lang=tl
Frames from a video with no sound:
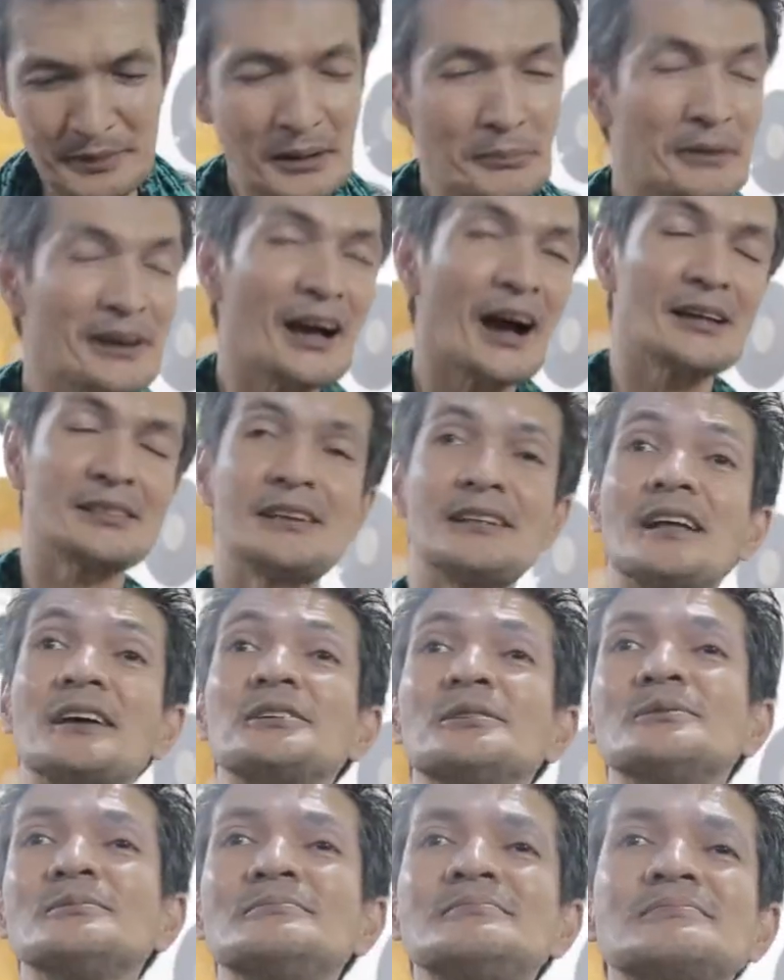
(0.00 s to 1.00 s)
pinabayaan nila
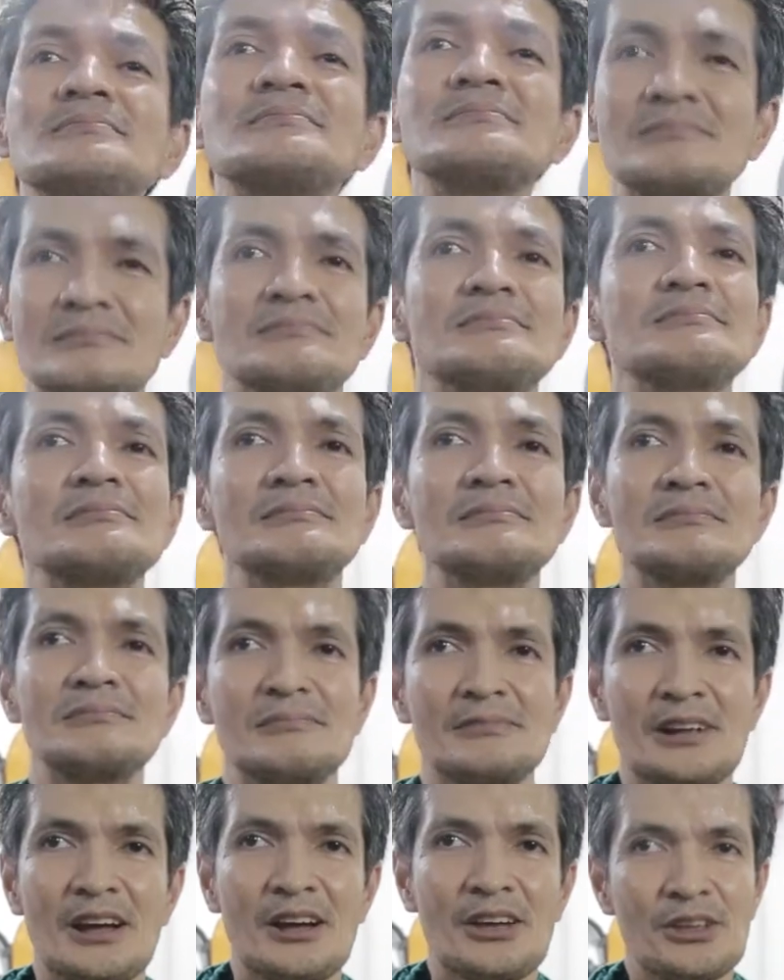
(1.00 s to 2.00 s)
yung
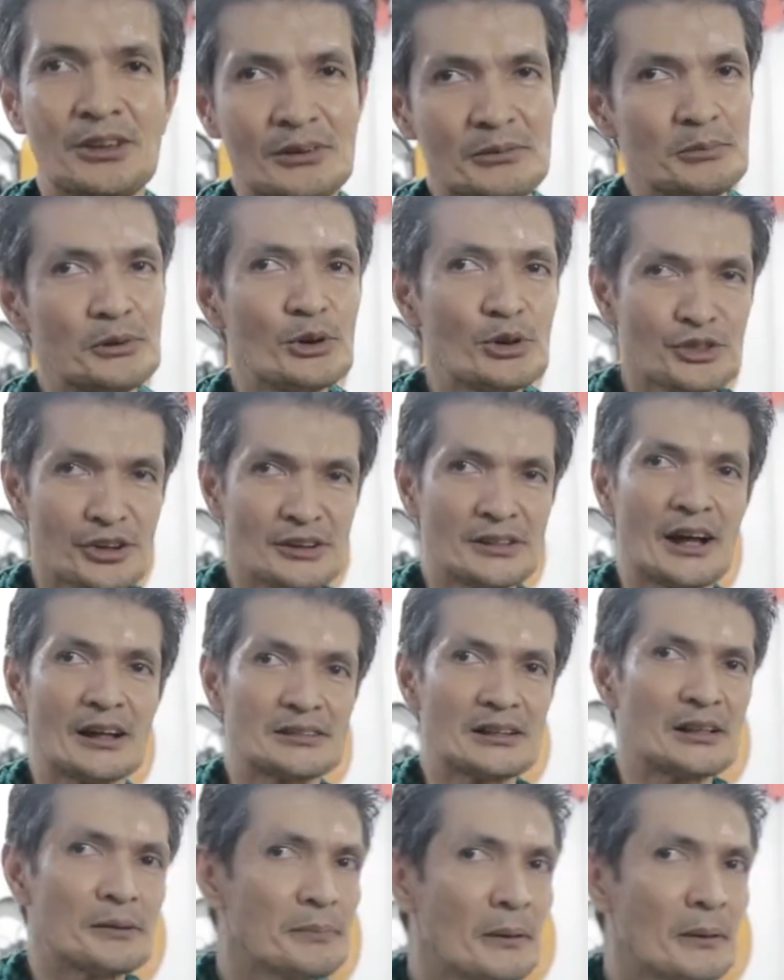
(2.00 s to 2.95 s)
yung music natin.